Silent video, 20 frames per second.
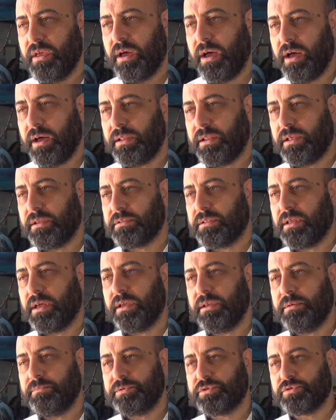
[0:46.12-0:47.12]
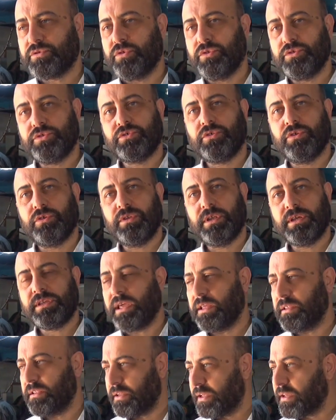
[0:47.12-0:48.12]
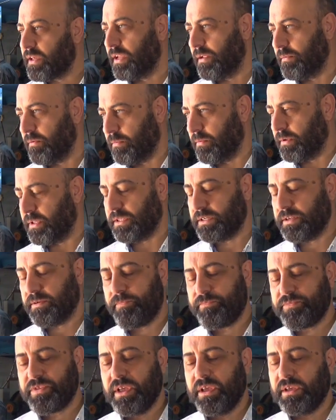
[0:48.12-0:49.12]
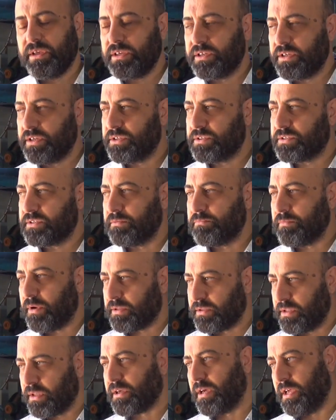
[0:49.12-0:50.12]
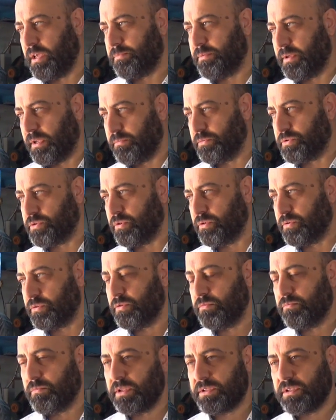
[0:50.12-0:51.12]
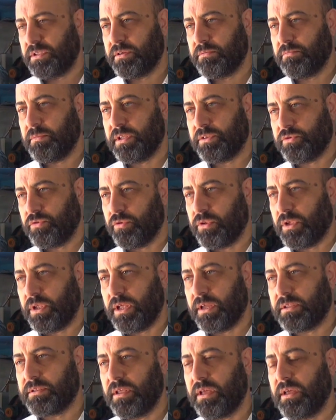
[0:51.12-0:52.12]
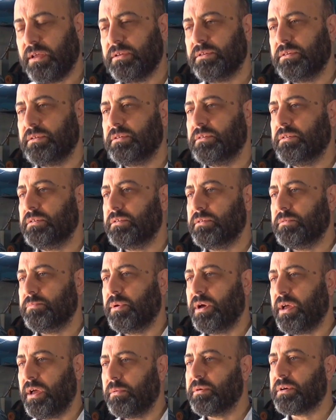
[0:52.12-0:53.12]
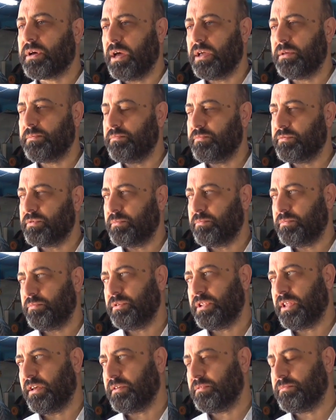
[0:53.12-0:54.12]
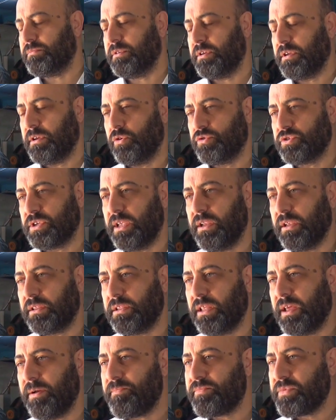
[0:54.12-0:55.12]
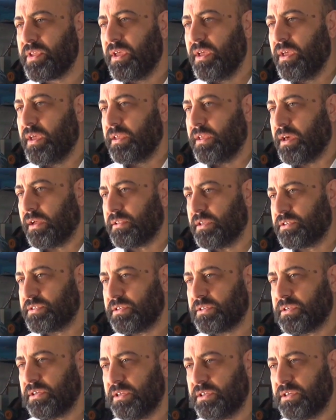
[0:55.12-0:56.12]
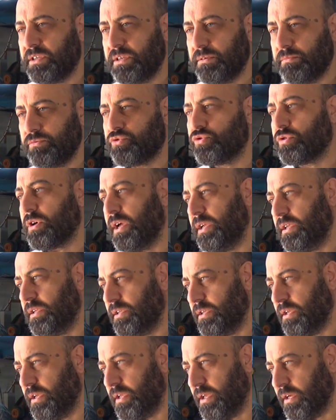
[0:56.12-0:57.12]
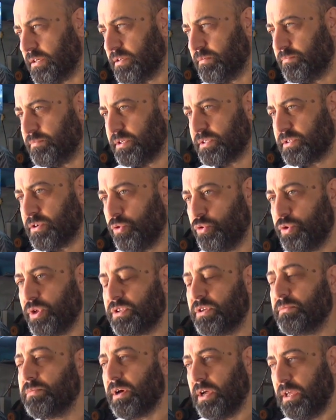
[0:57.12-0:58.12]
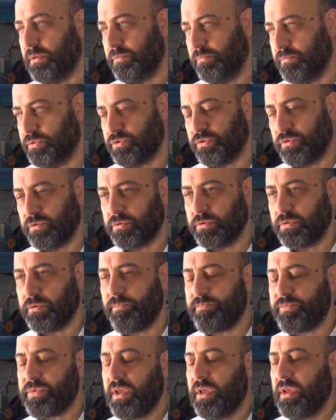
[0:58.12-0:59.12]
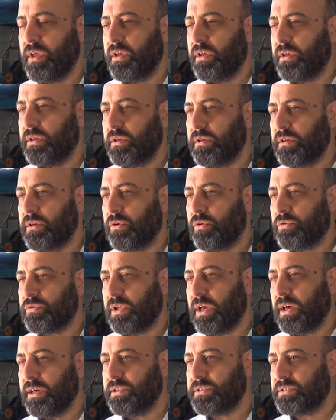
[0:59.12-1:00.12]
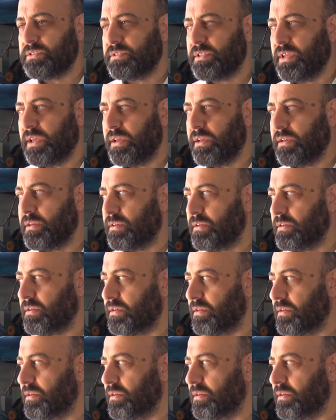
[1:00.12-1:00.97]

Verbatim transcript: halen dahi psikolojik olarak kendine gelememeleri. İkincisi maddi kayıplarımız oldu. Maddi, maddi olarak da e, bayağı bir kayıp. Bir de e, özellikle yaklaşık iki buçuk ay yakın bir üretim kaybımız oldu. E, onun haricinde e,